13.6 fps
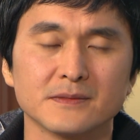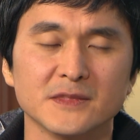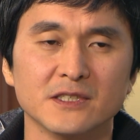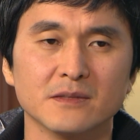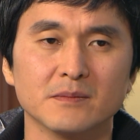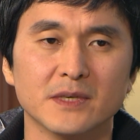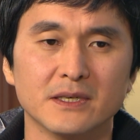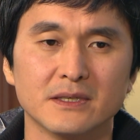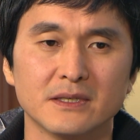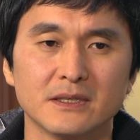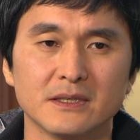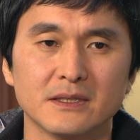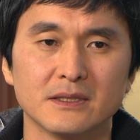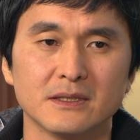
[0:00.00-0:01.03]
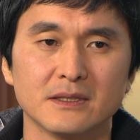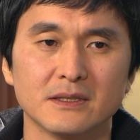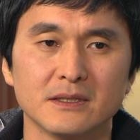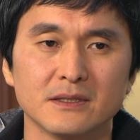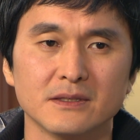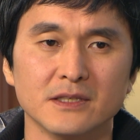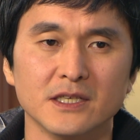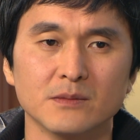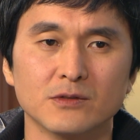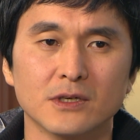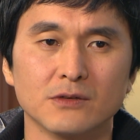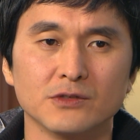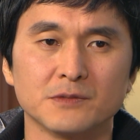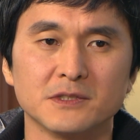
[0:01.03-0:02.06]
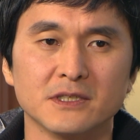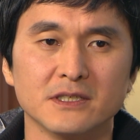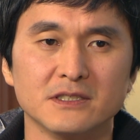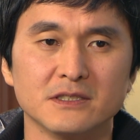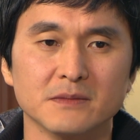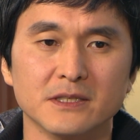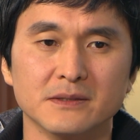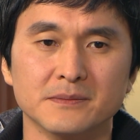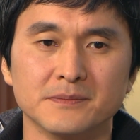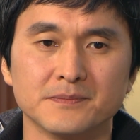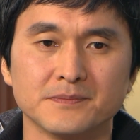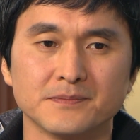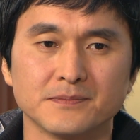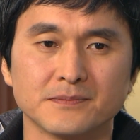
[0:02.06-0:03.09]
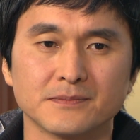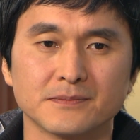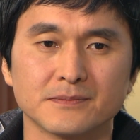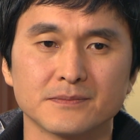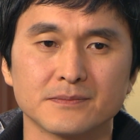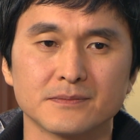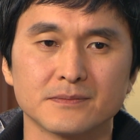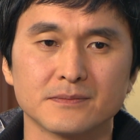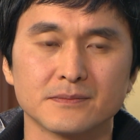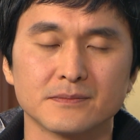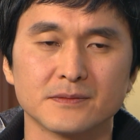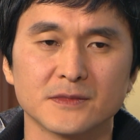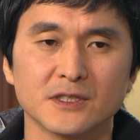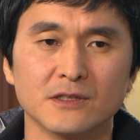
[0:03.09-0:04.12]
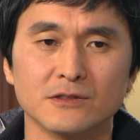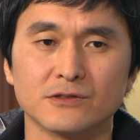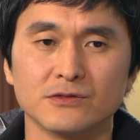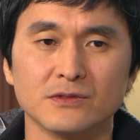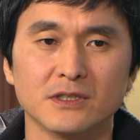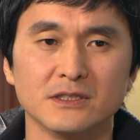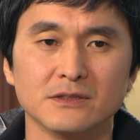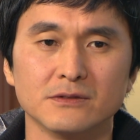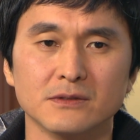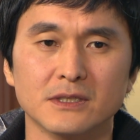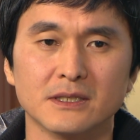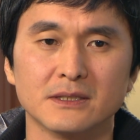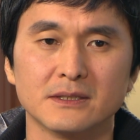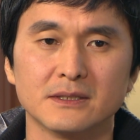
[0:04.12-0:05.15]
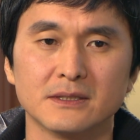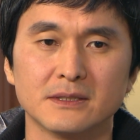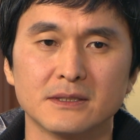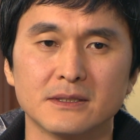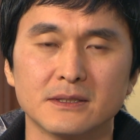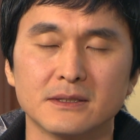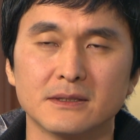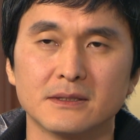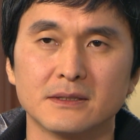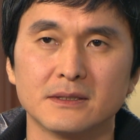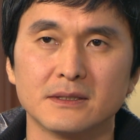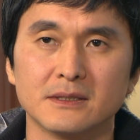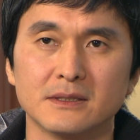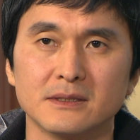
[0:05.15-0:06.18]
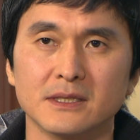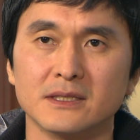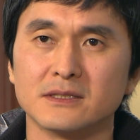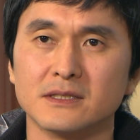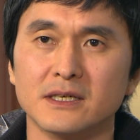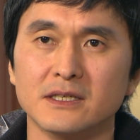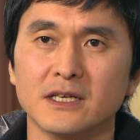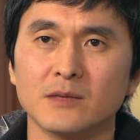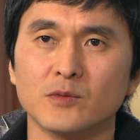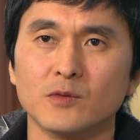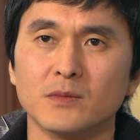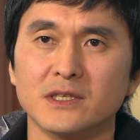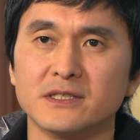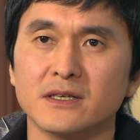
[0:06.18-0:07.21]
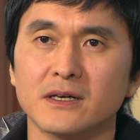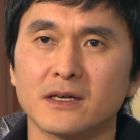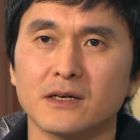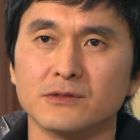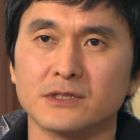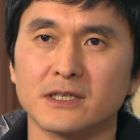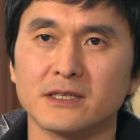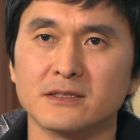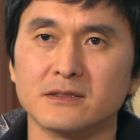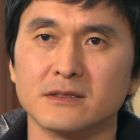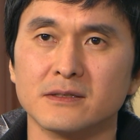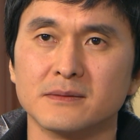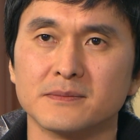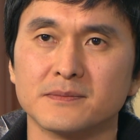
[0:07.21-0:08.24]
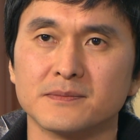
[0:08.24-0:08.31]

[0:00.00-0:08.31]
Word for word: 이런 말 내 입으로 하고 싶진 않지만 어느 순간 이후가 난그 아이의 행복만 생각하고 살았어.